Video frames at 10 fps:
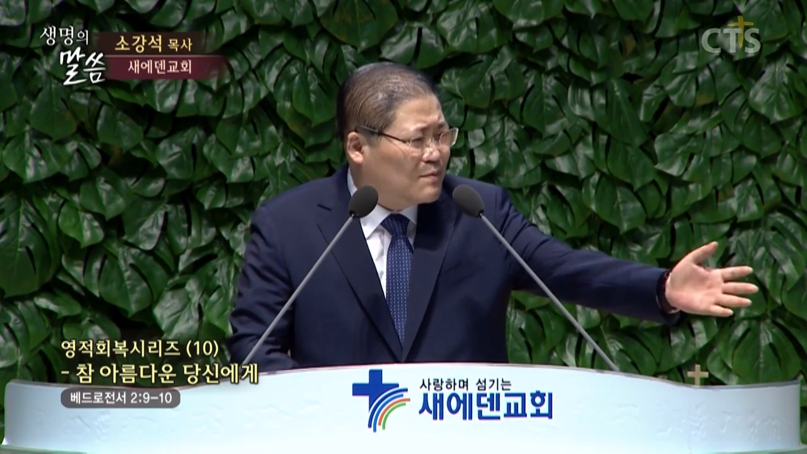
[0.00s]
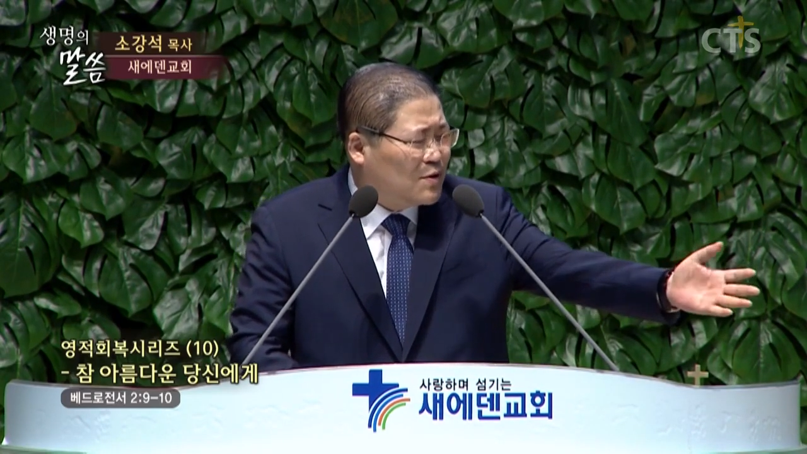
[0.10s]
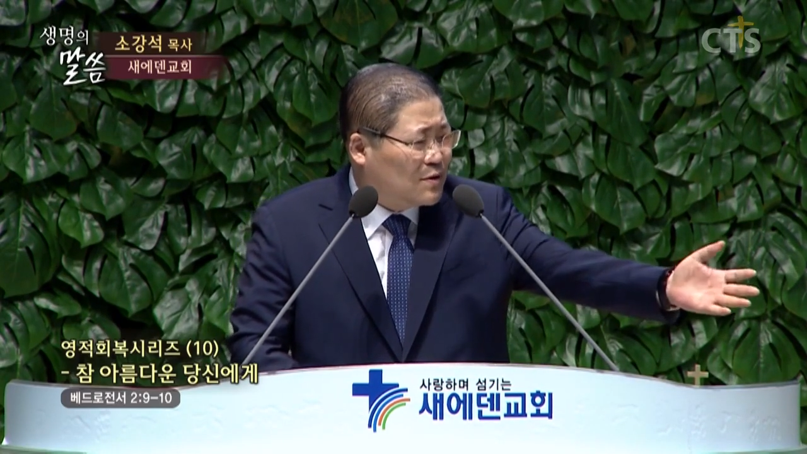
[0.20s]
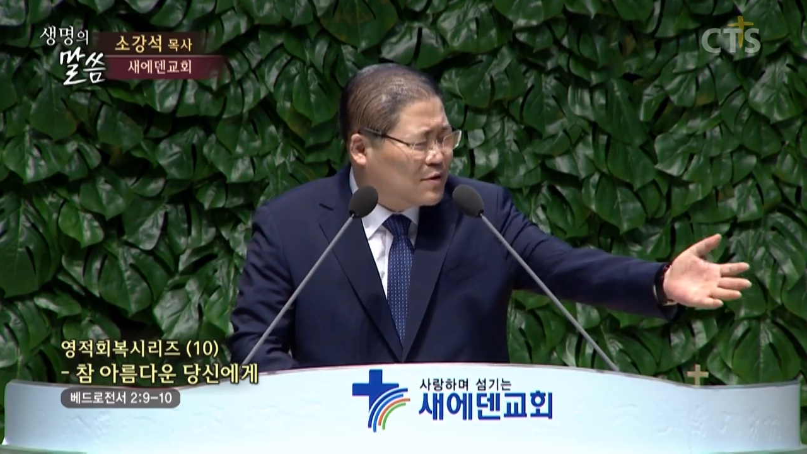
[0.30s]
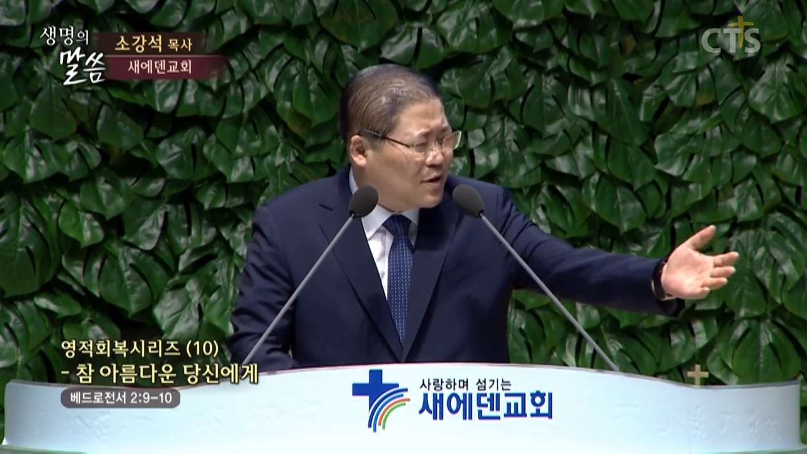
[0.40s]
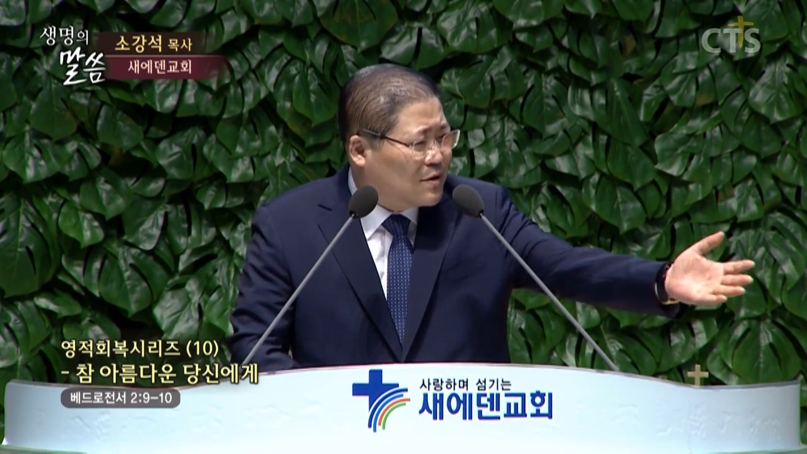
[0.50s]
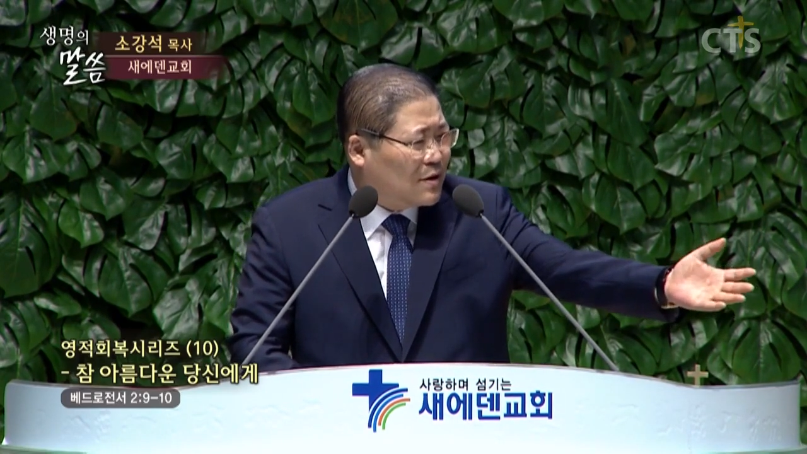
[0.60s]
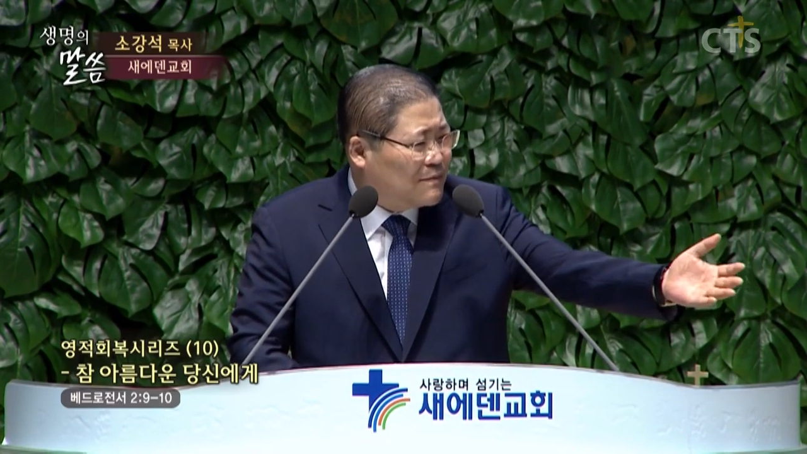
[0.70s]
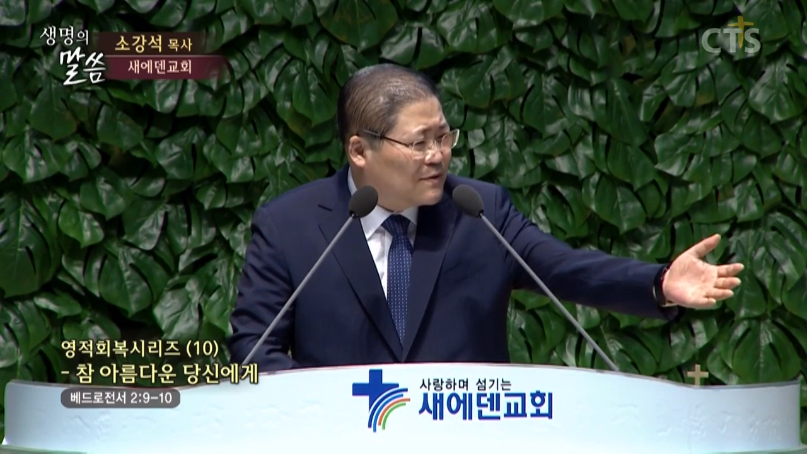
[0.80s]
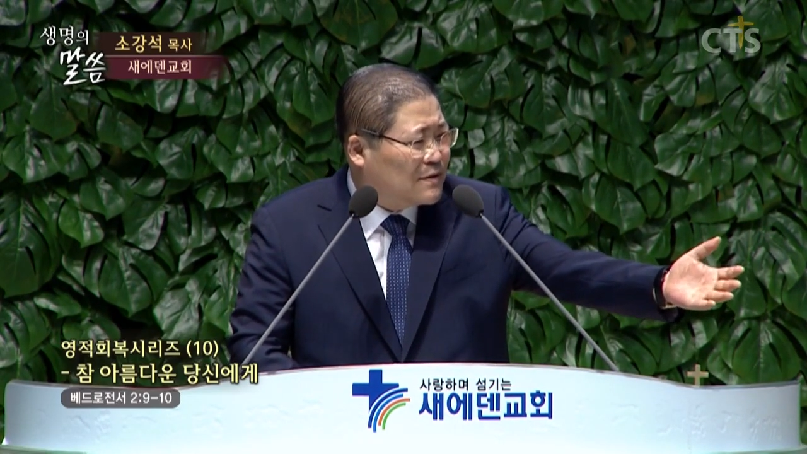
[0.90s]
뭐 그냥
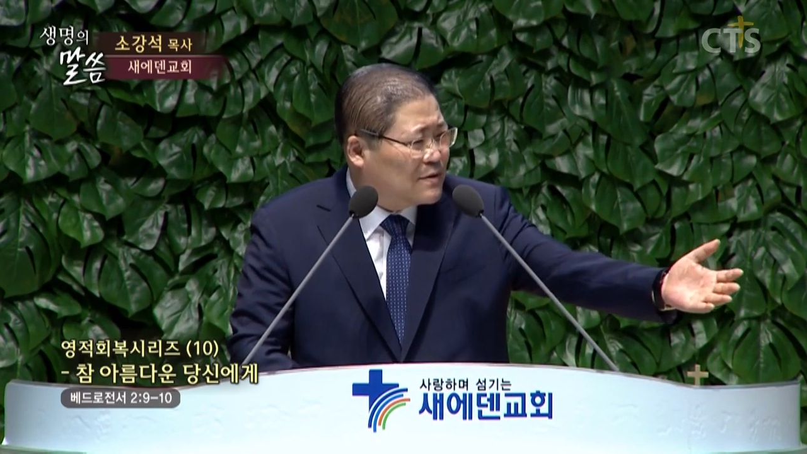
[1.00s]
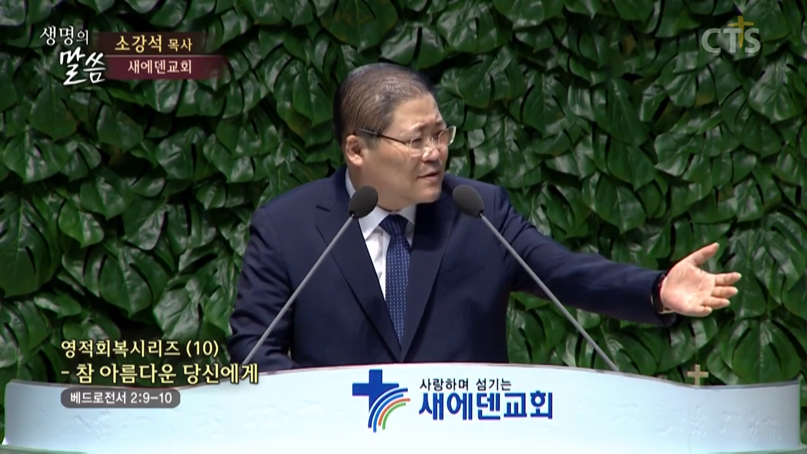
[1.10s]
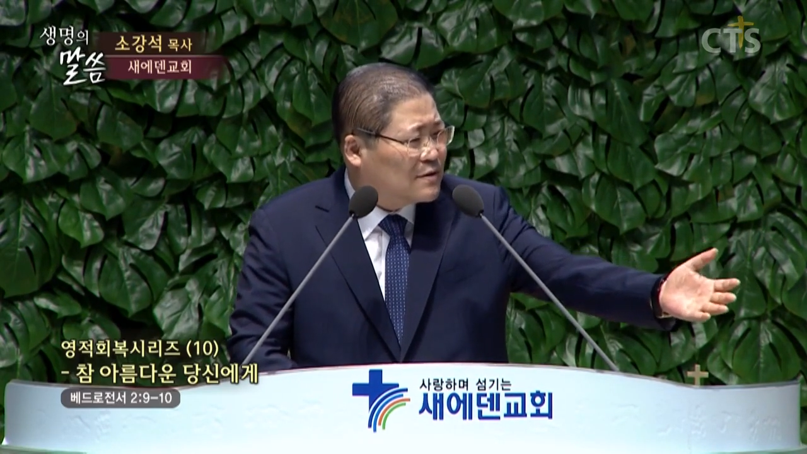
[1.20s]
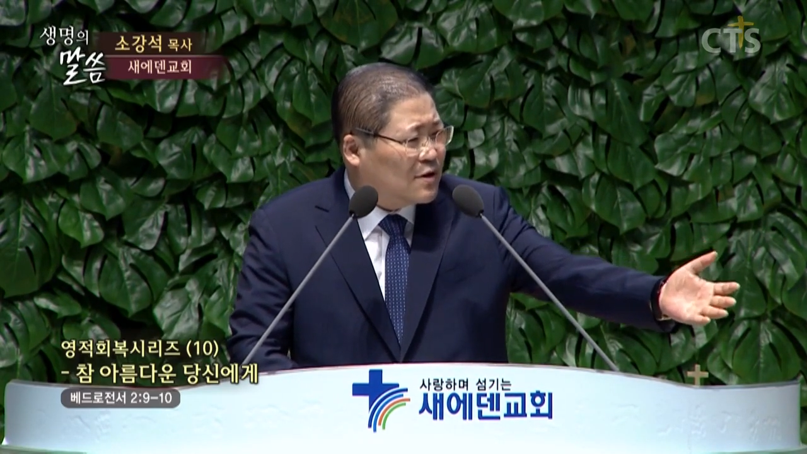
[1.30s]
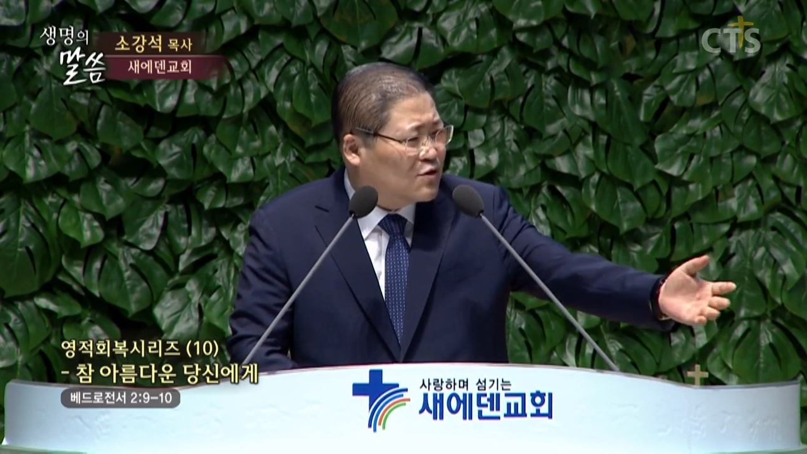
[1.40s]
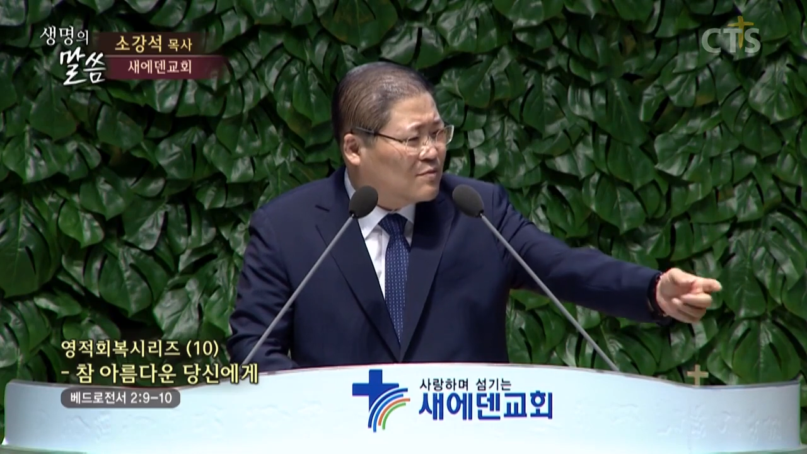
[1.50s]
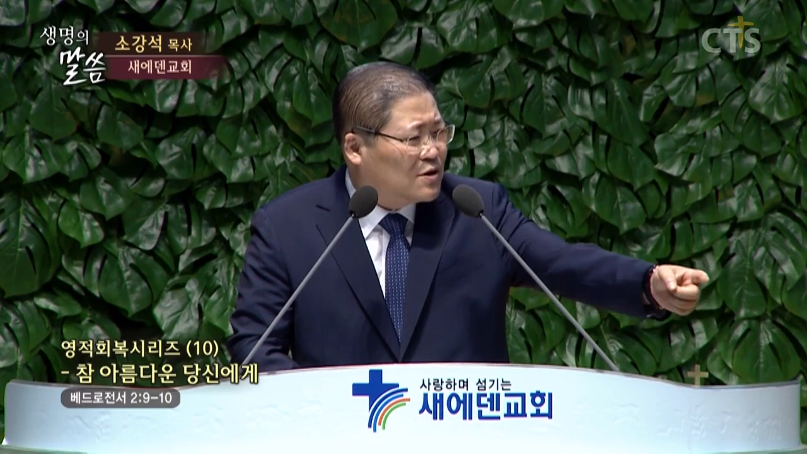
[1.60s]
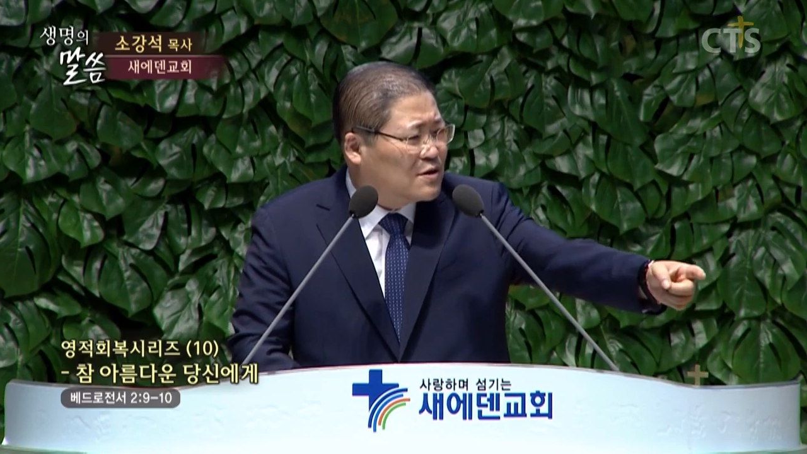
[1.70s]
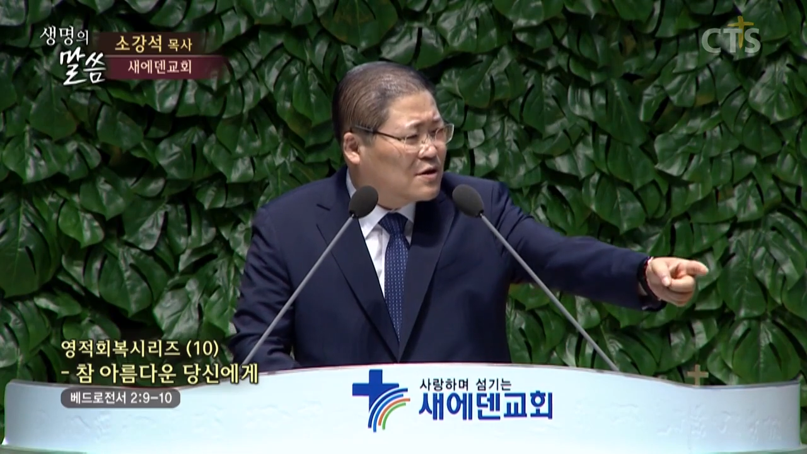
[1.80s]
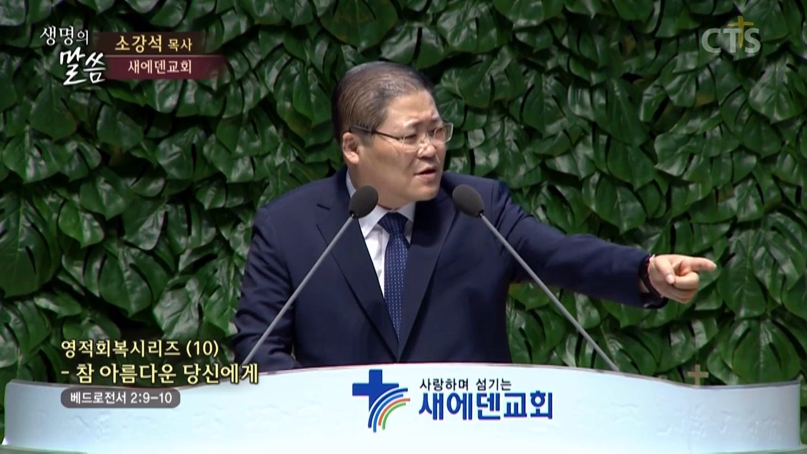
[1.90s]
아무튼
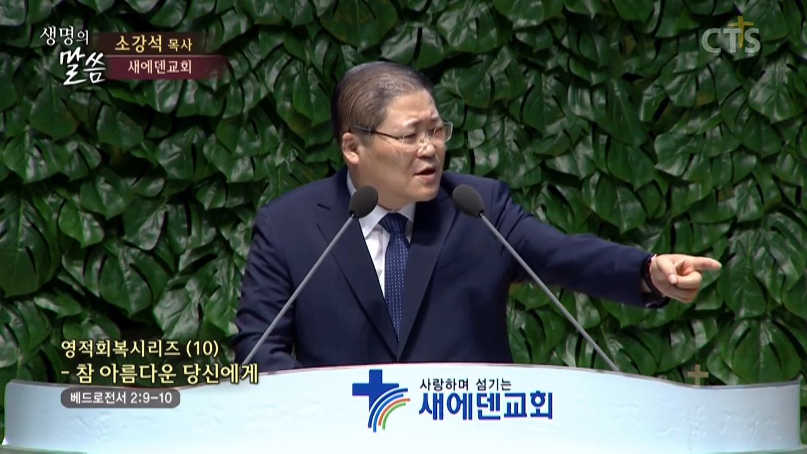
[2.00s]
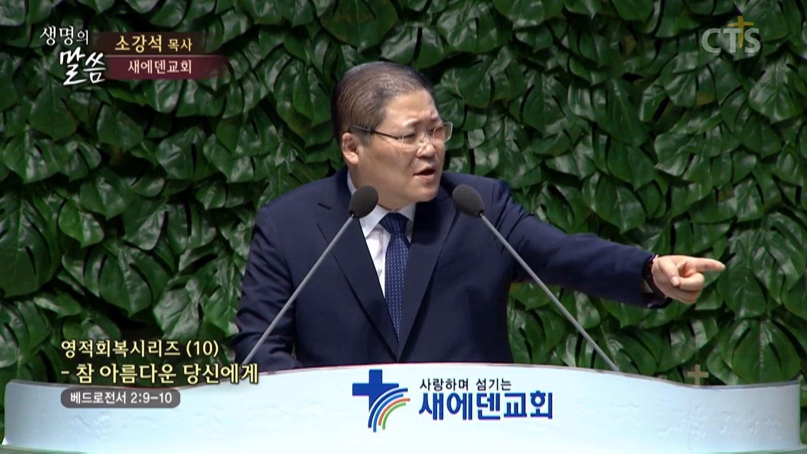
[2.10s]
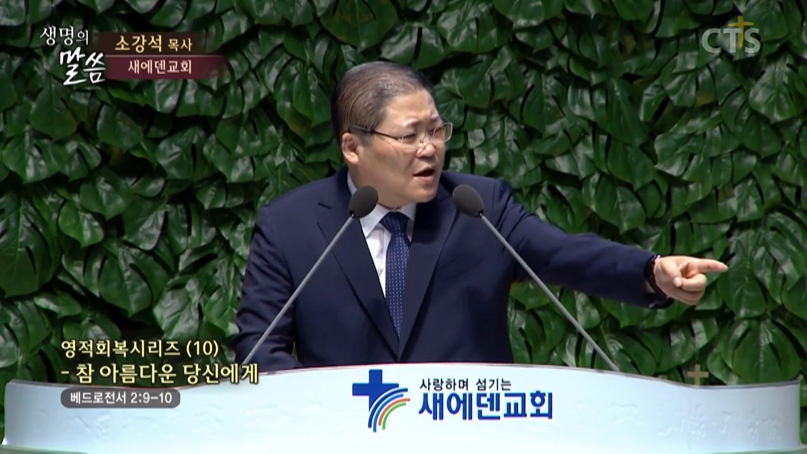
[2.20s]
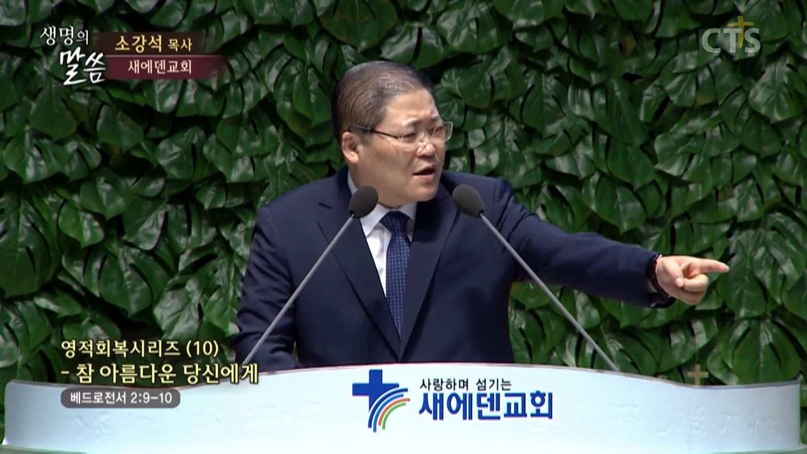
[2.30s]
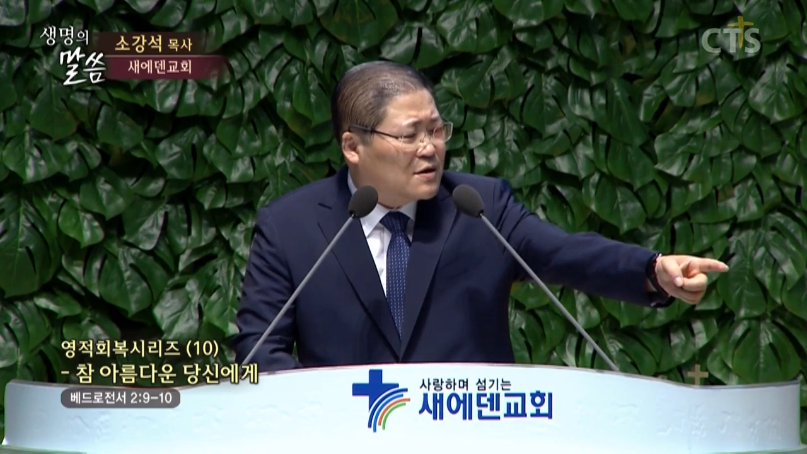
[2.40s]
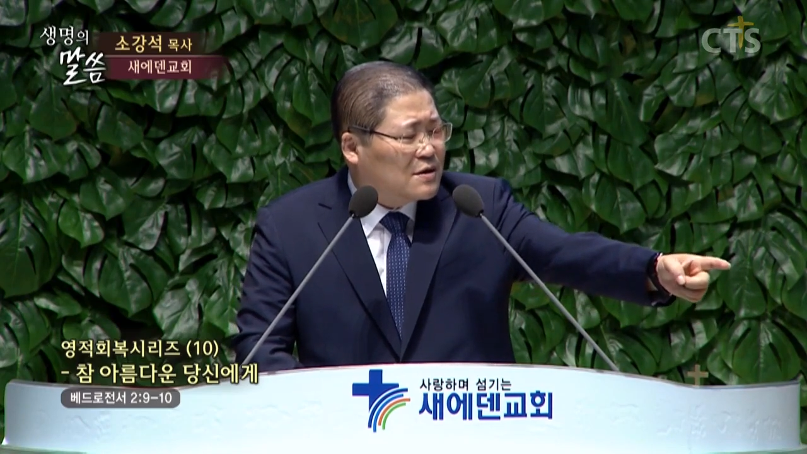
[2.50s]
장로님들 이게 아,